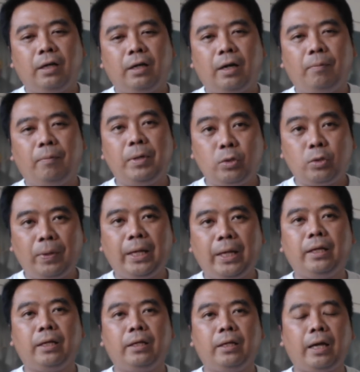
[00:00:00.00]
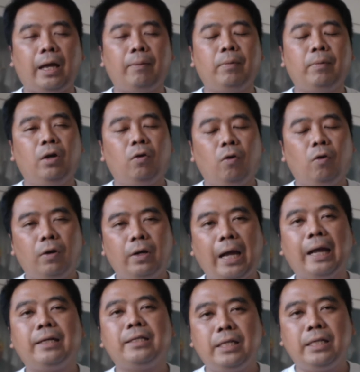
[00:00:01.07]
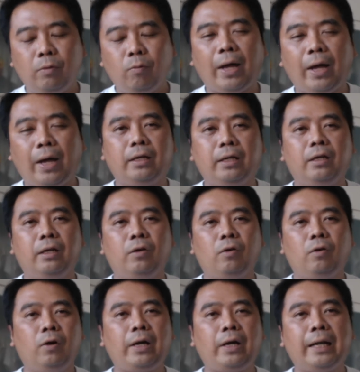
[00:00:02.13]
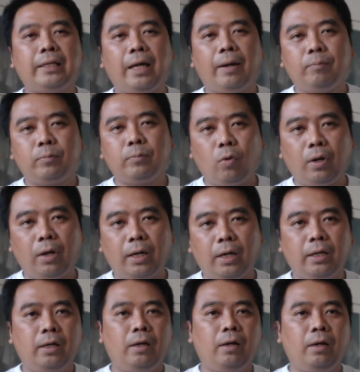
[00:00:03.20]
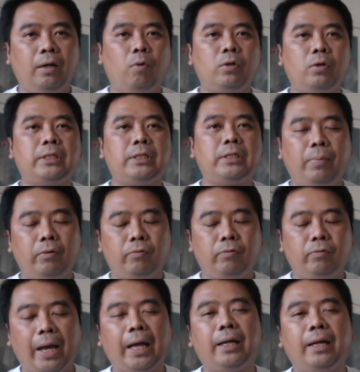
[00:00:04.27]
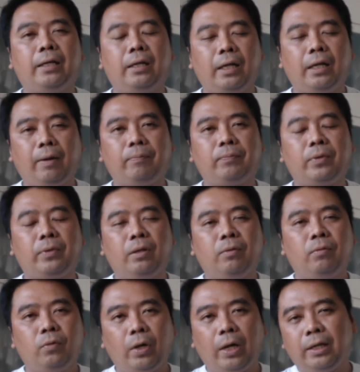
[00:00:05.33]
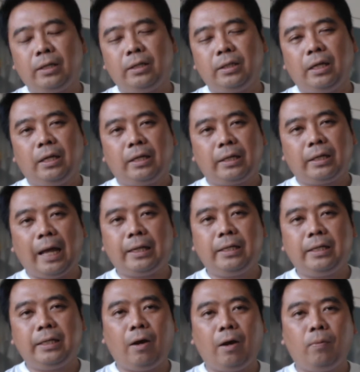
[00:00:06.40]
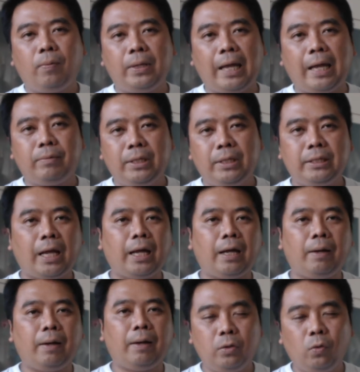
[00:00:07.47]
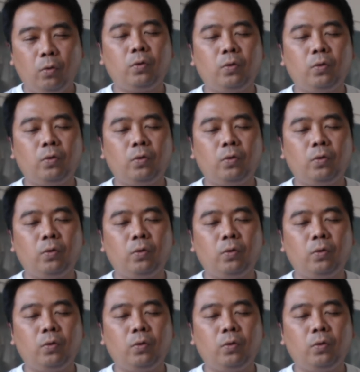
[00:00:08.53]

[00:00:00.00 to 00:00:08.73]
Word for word: measurement นะครับของการชี้วัดของการทำตัว process performance นะครับ งั้นการที่เราพยายามที่จะประยุกต์